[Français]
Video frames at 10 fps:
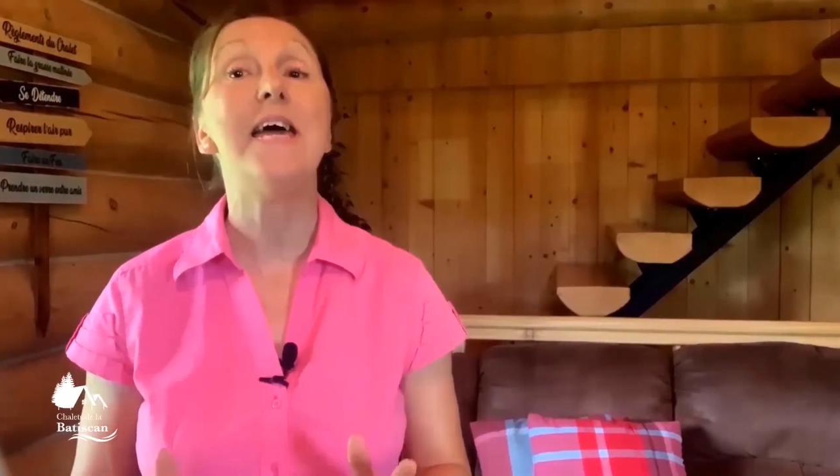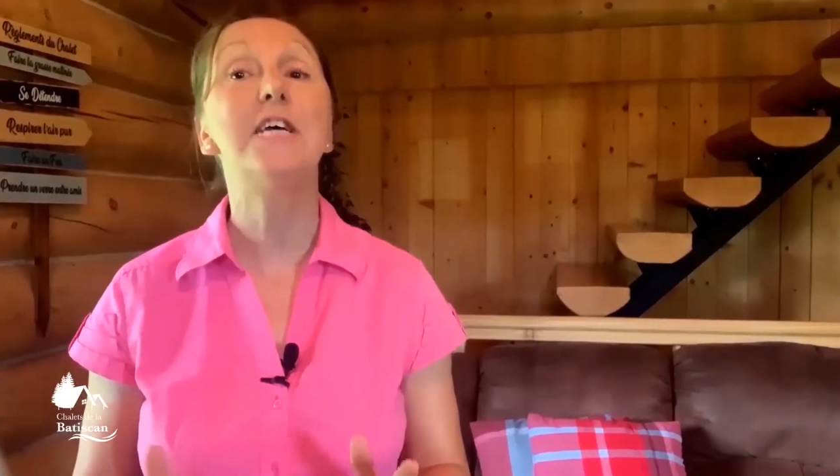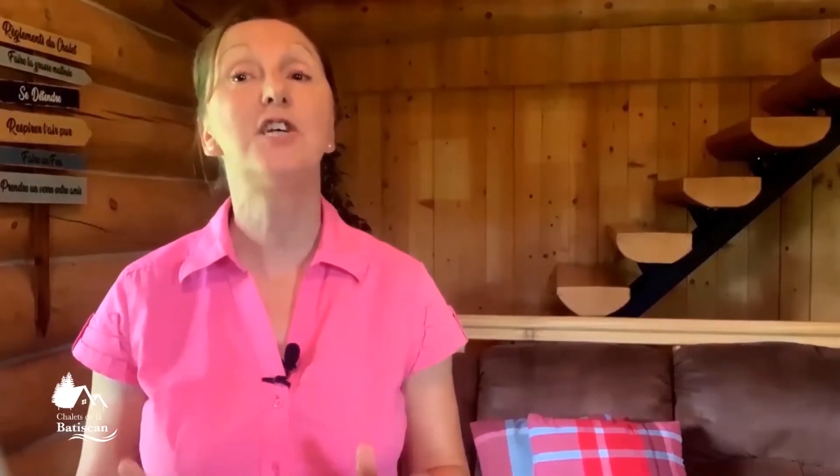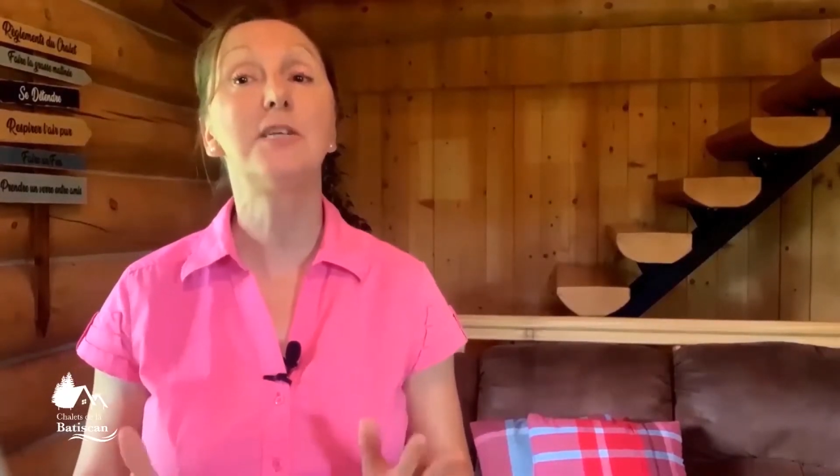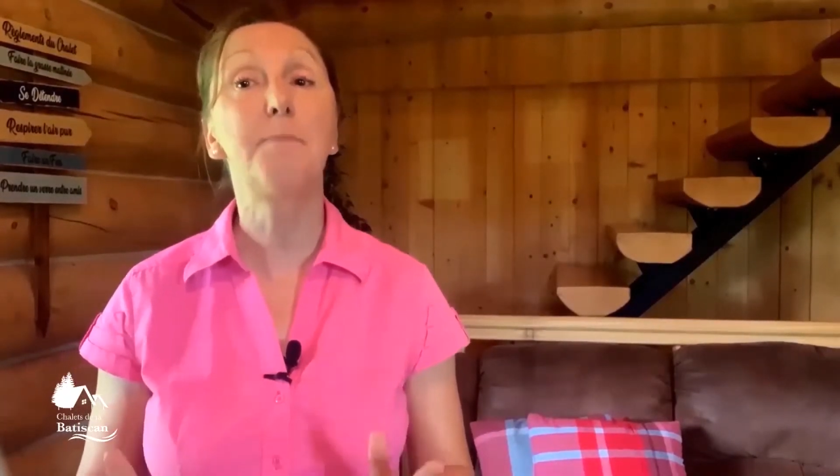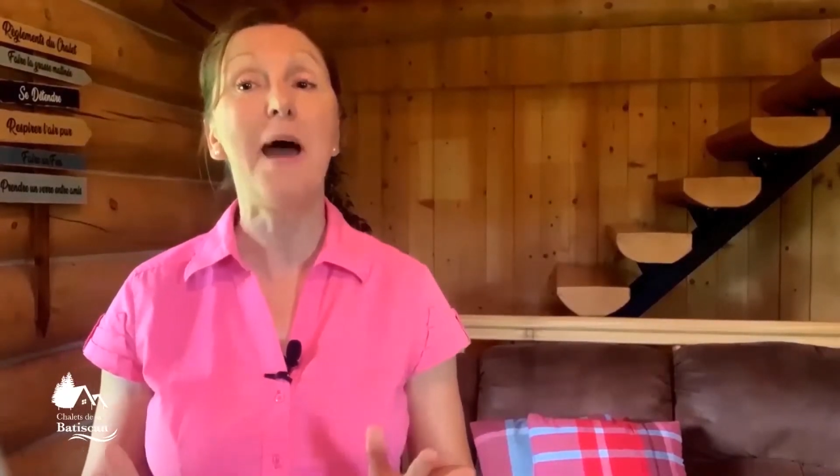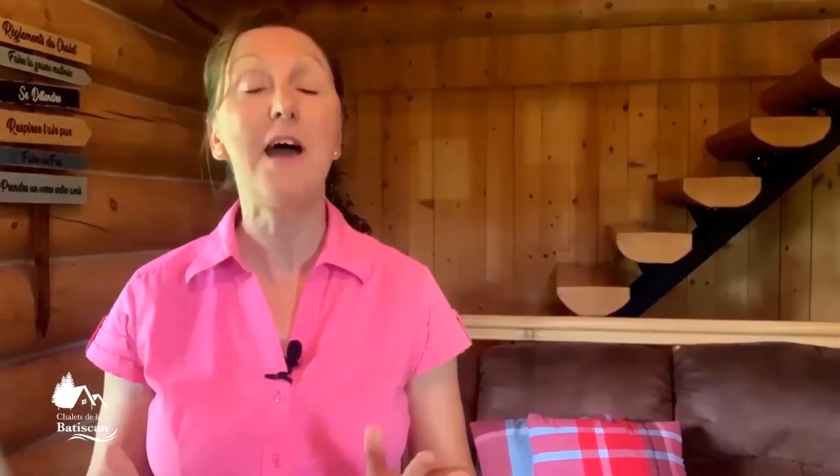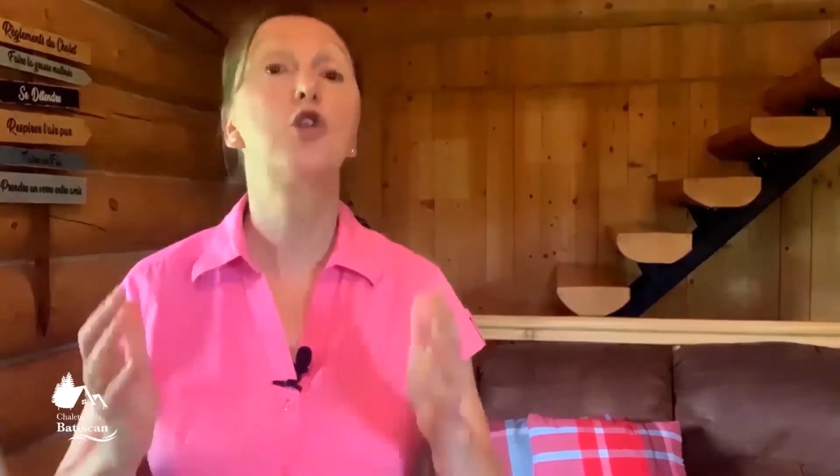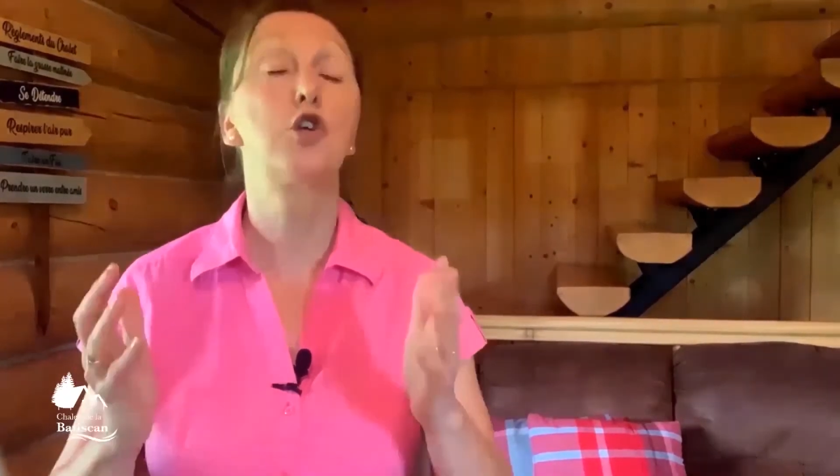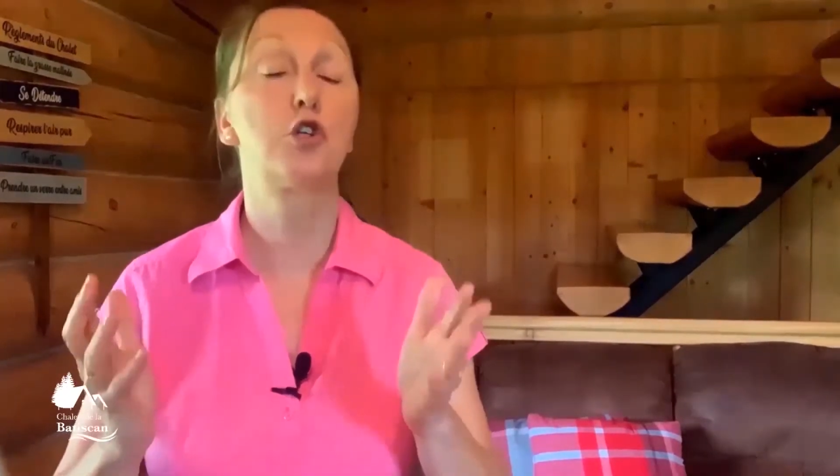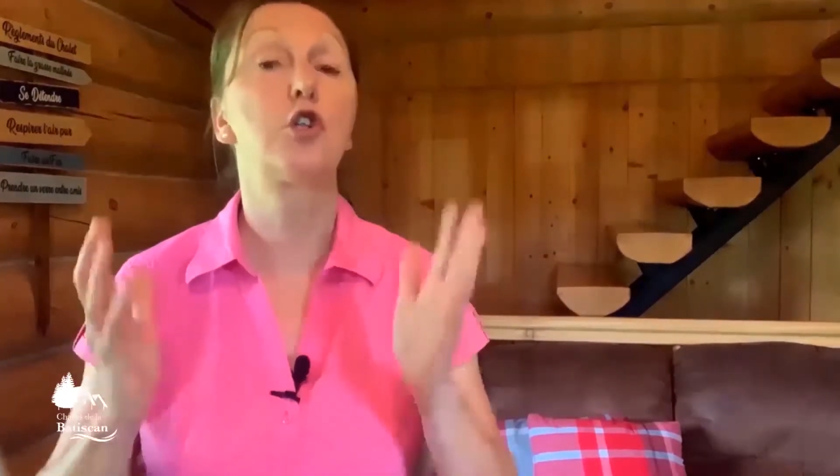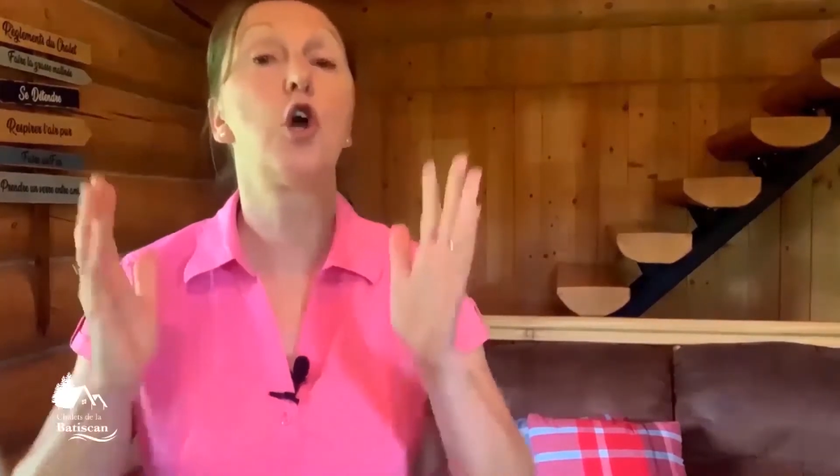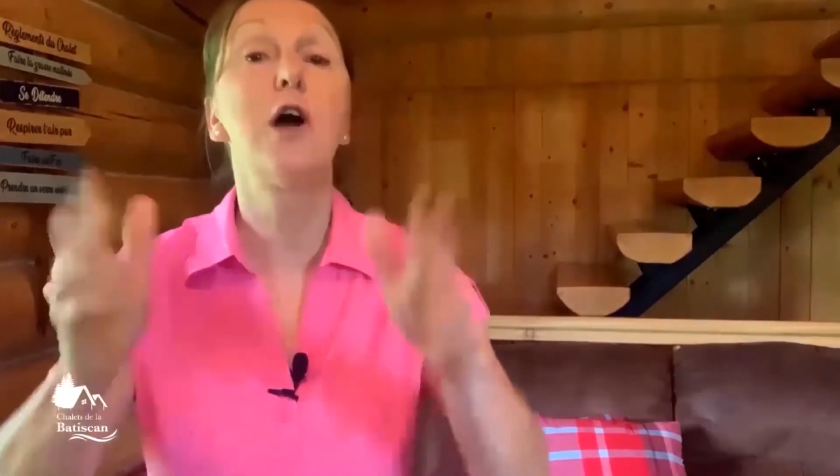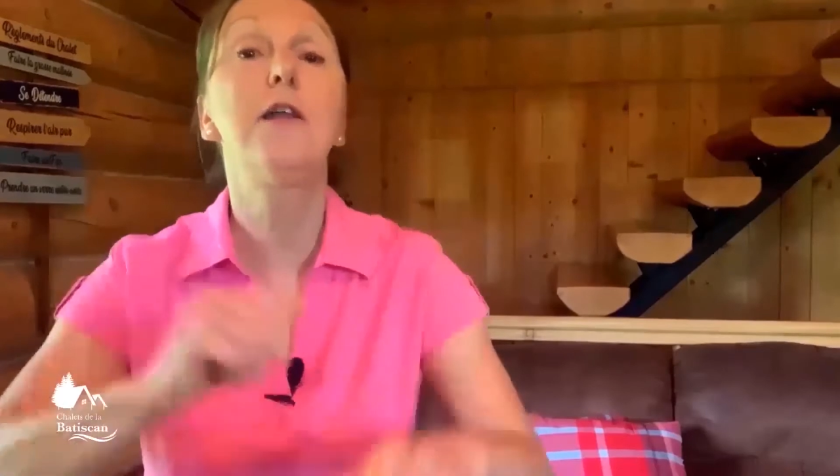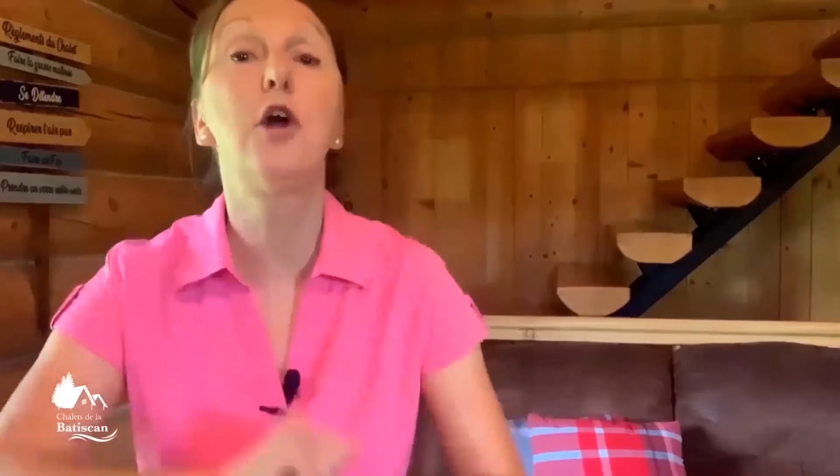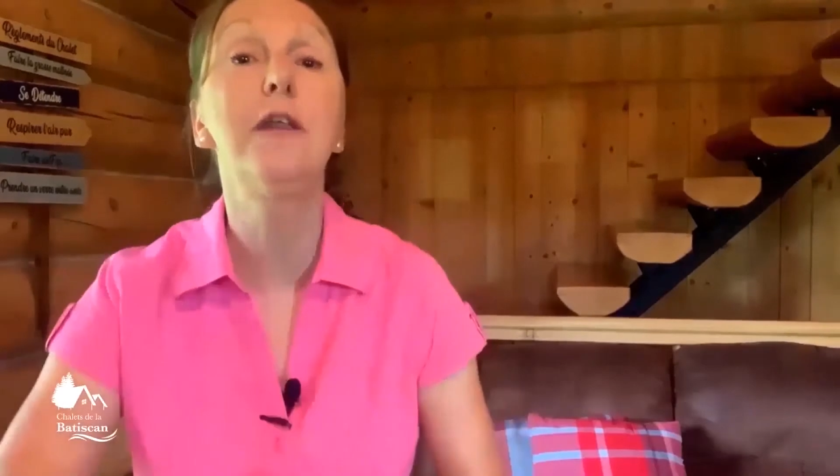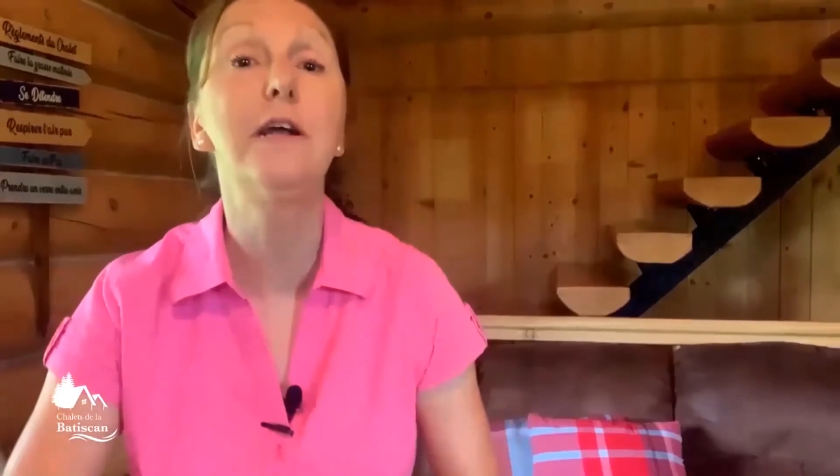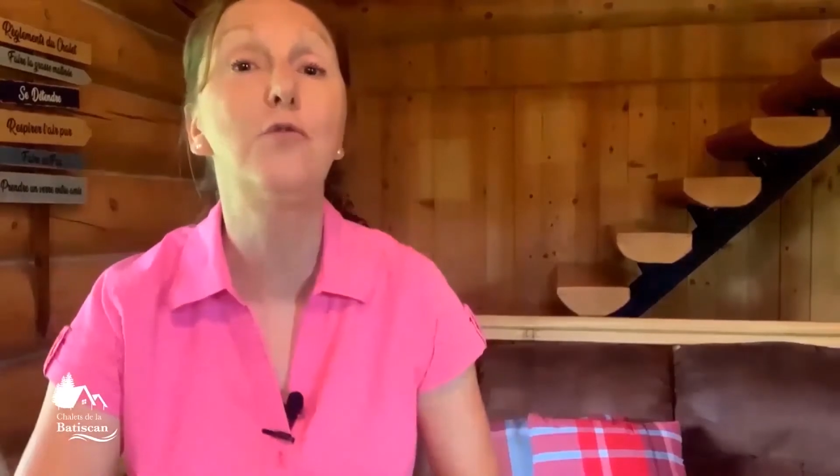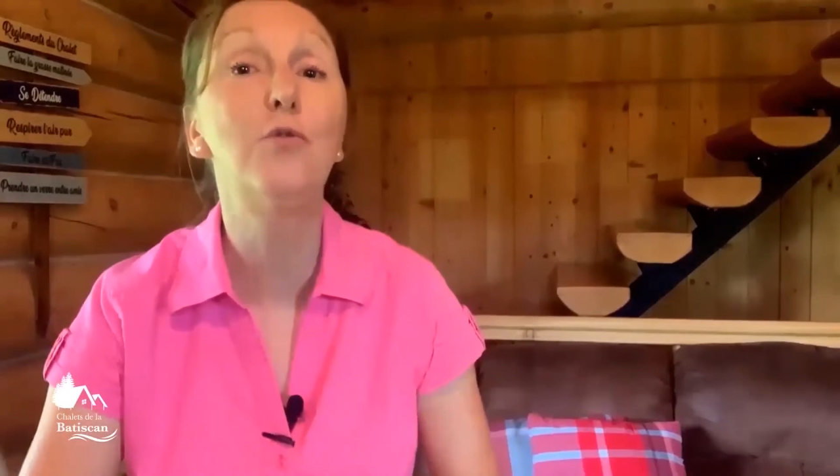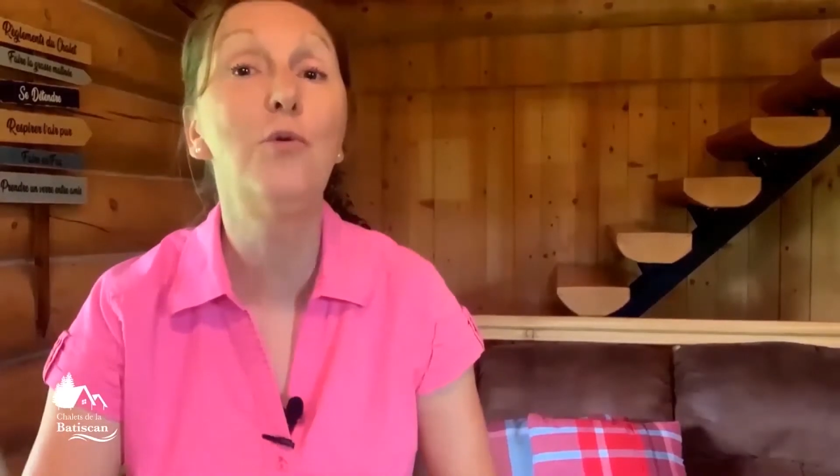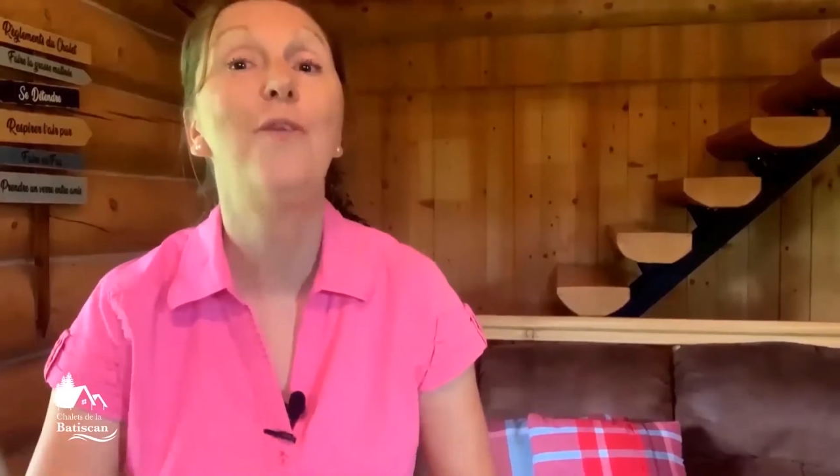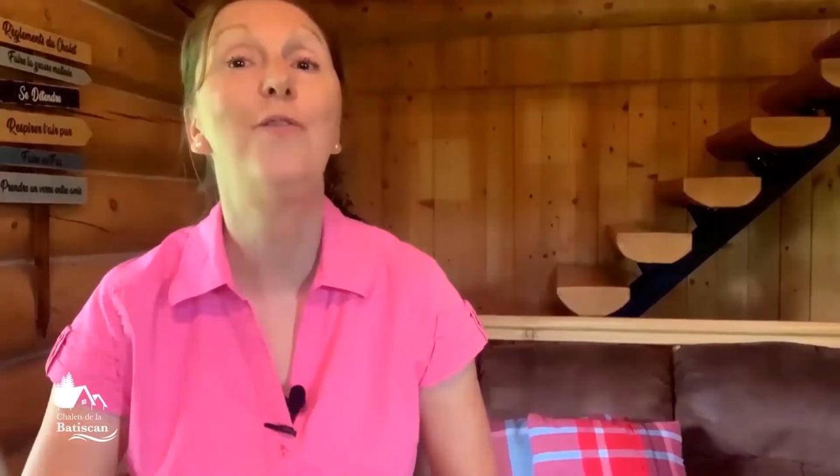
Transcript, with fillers: et j'espère que je t'aurai donné le goût